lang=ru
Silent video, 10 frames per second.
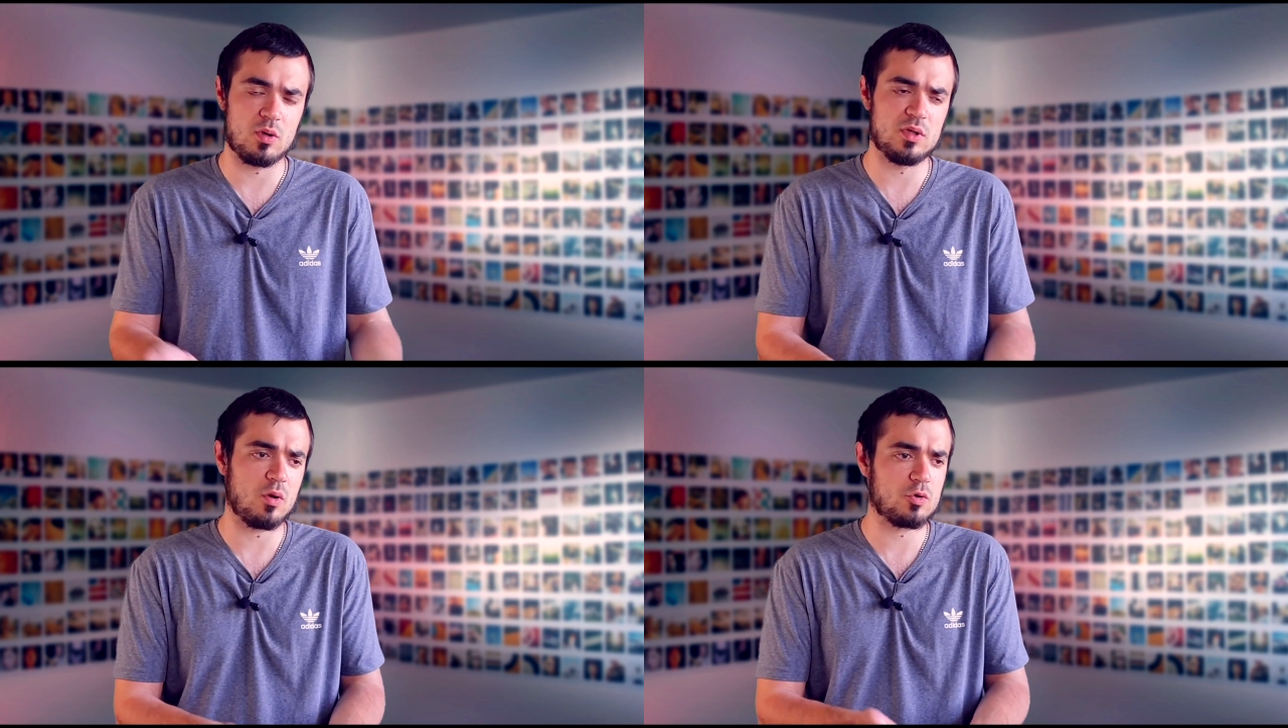
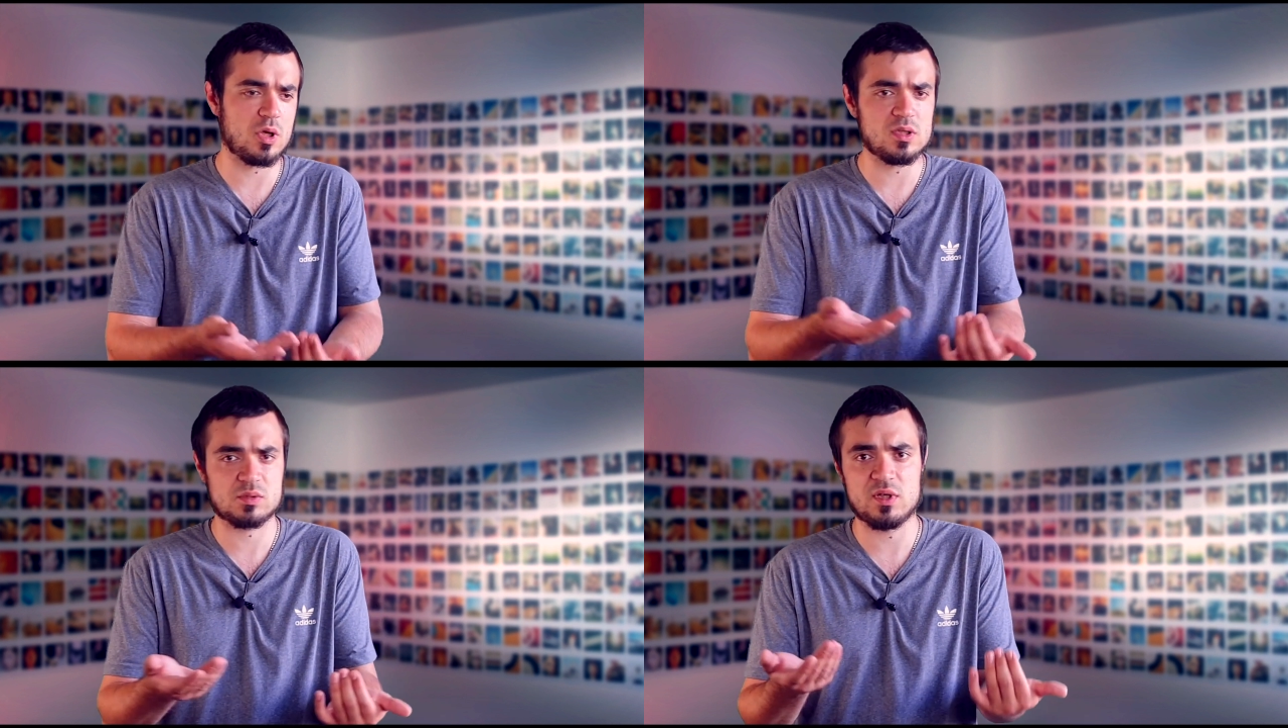Они
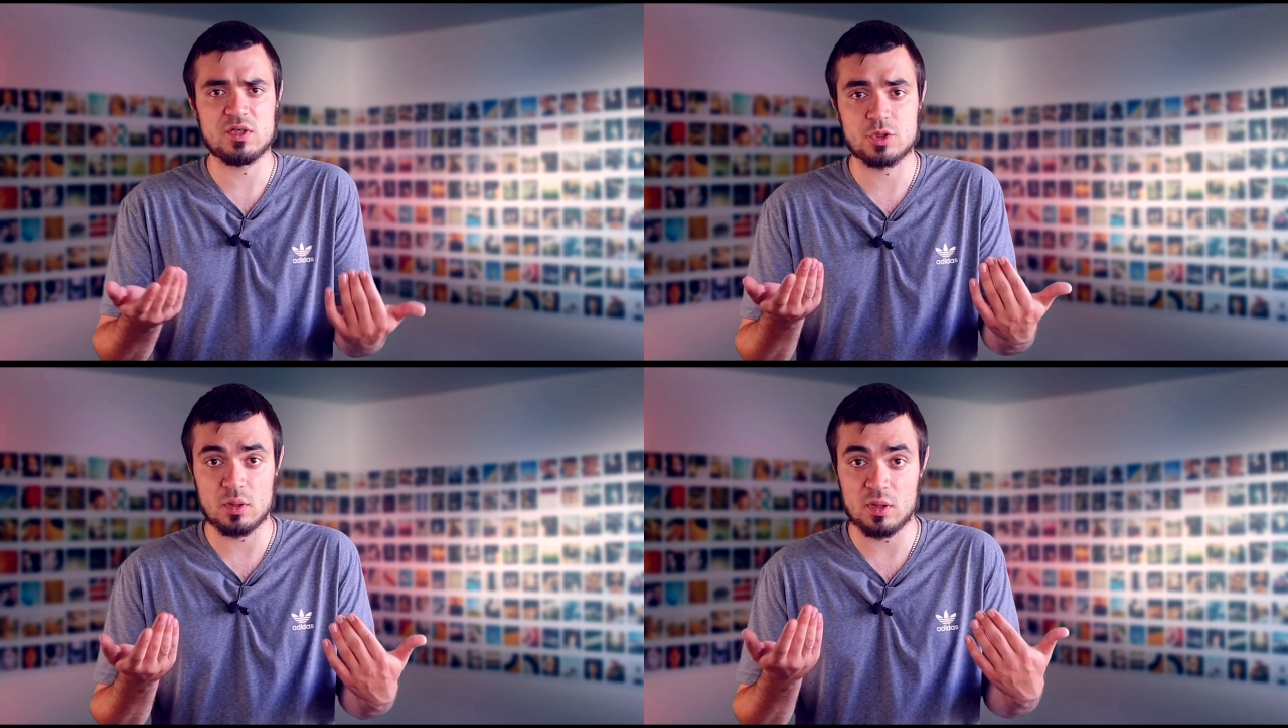нарушали
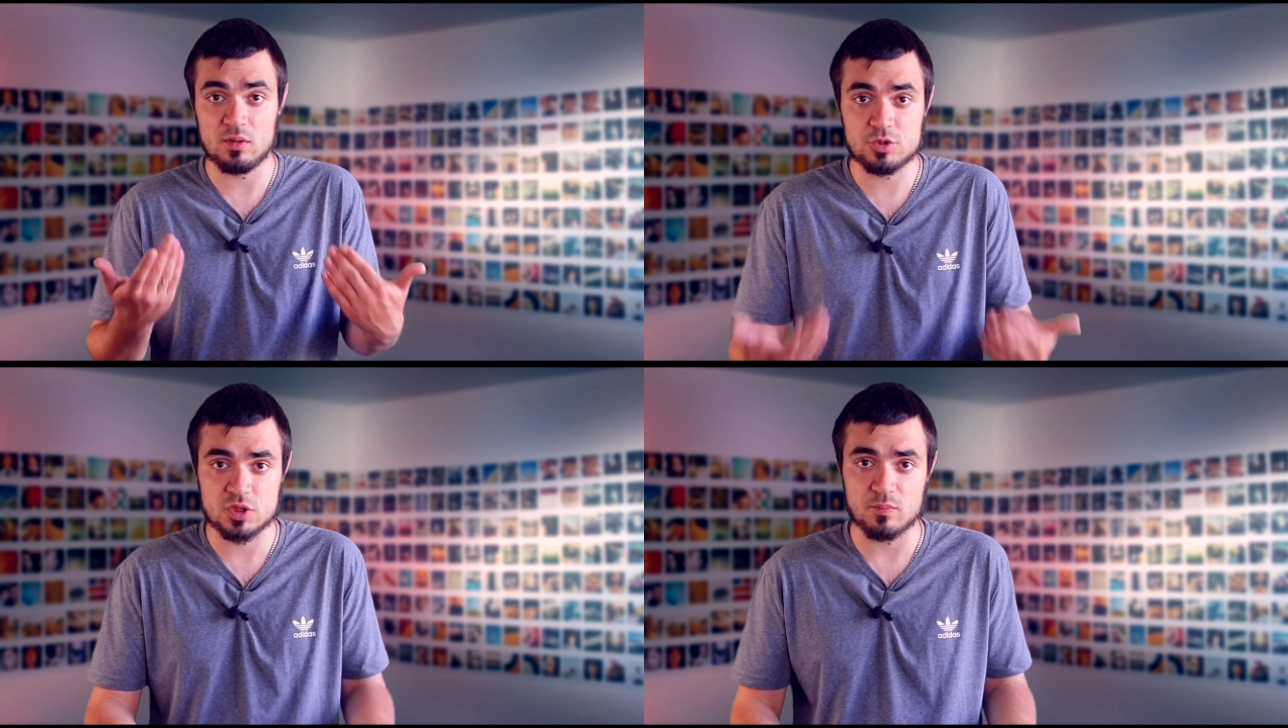свои же
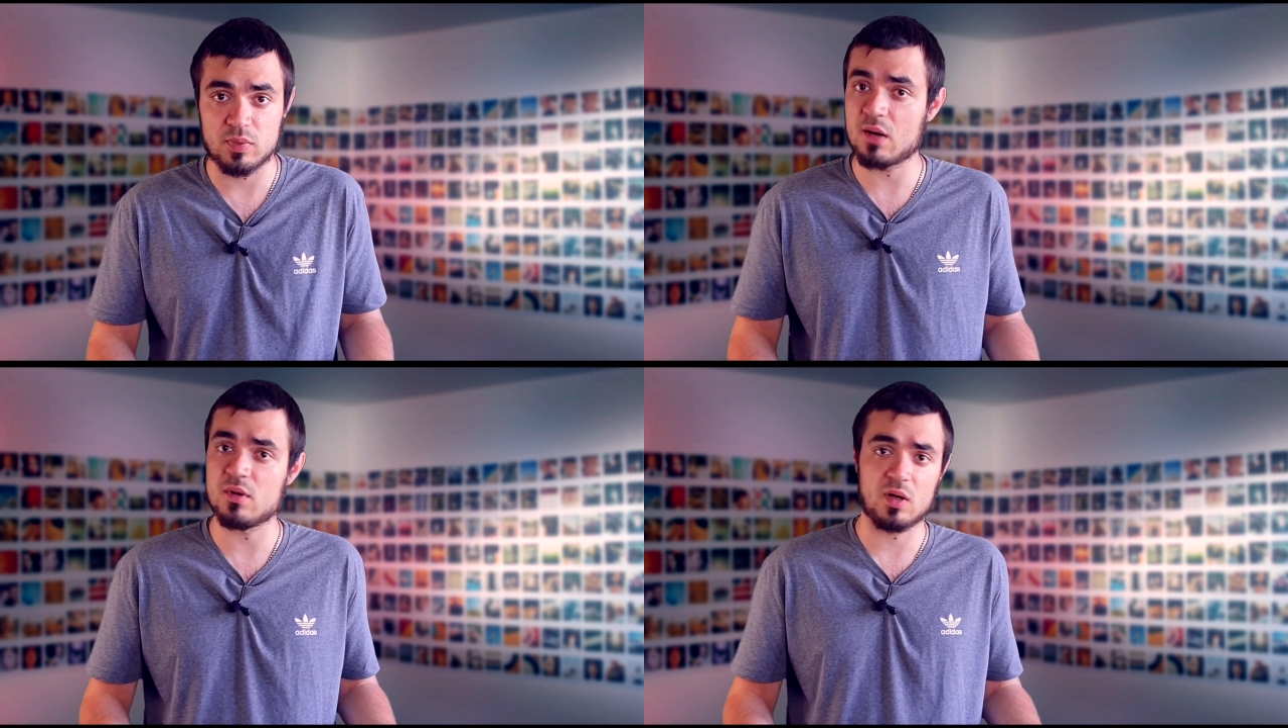личные
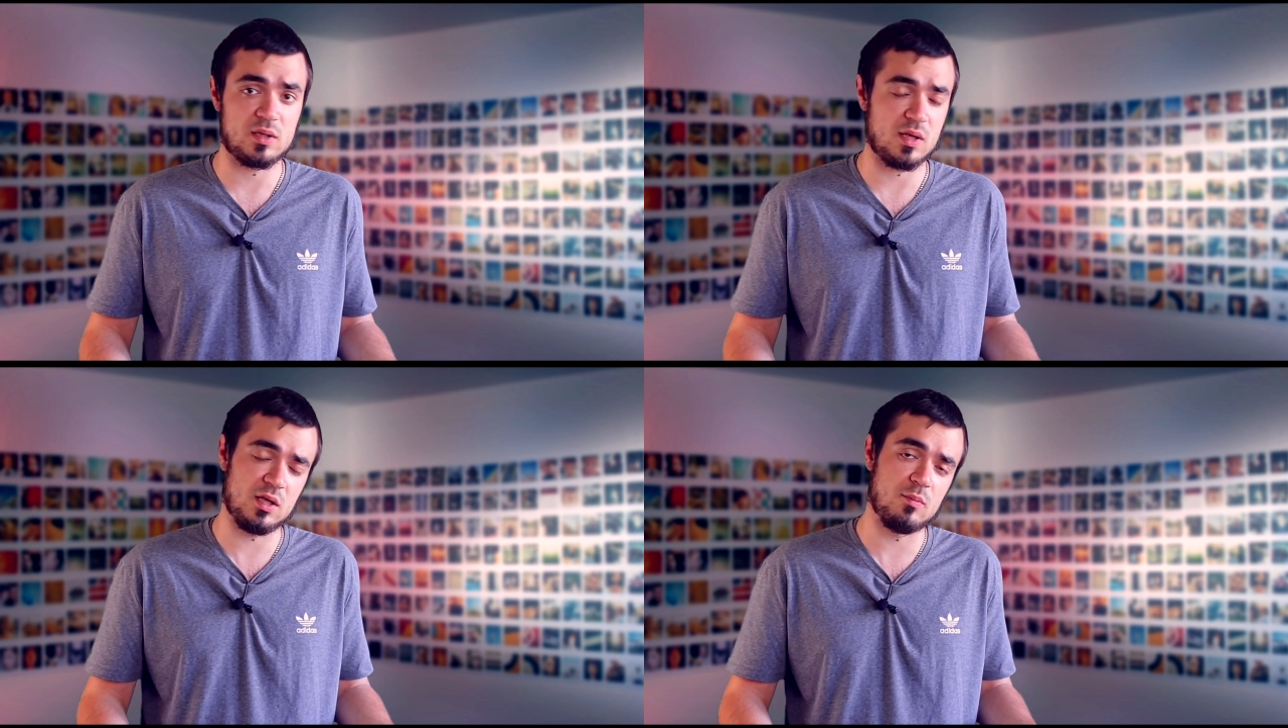правила,
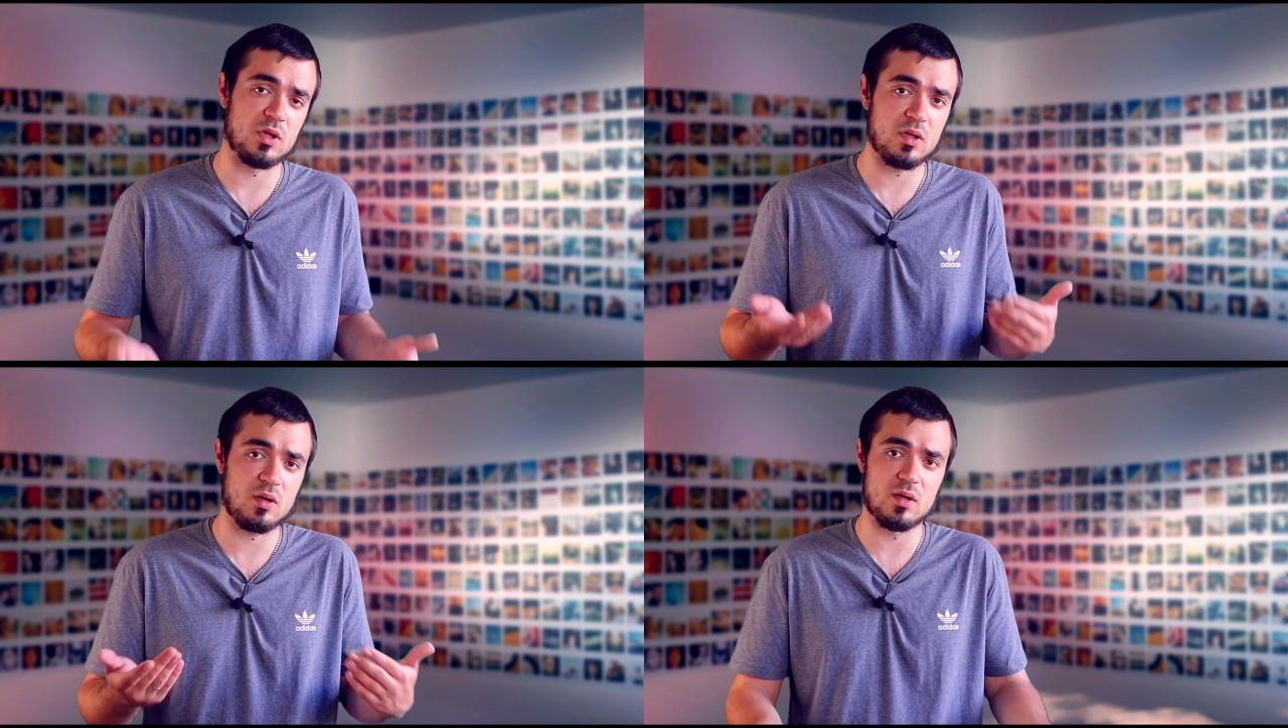хотя ими
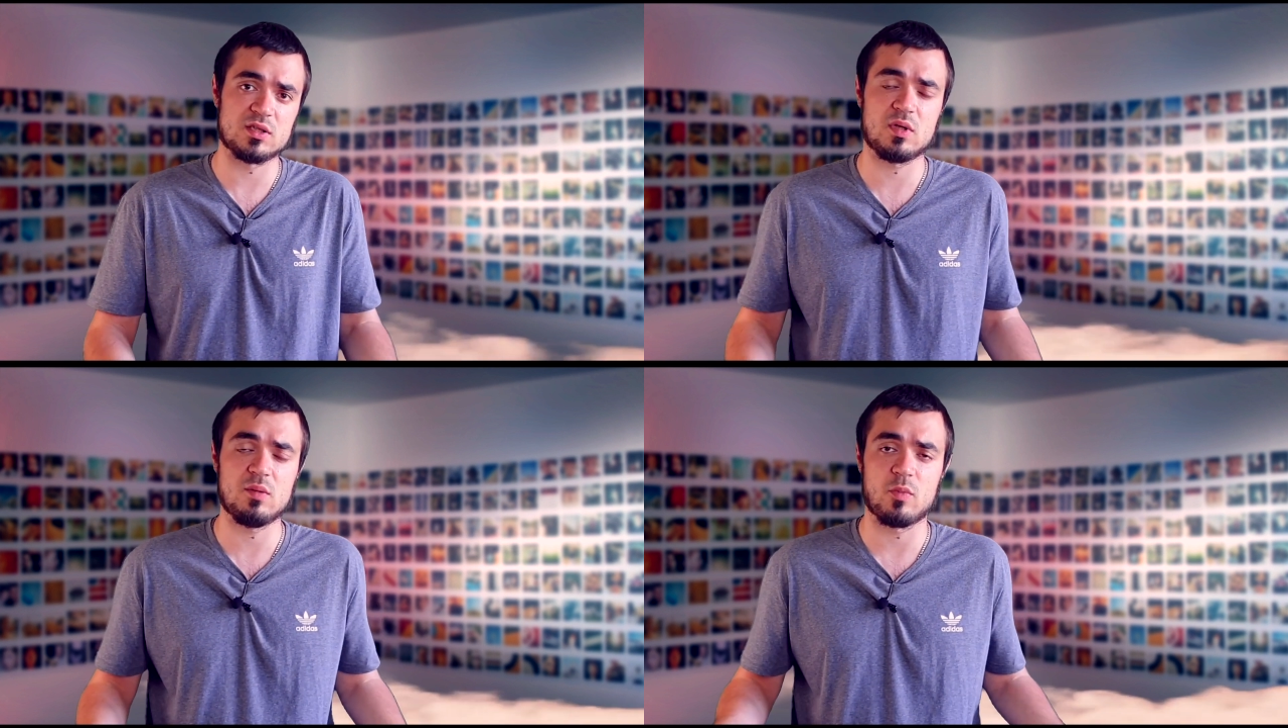тыкали своим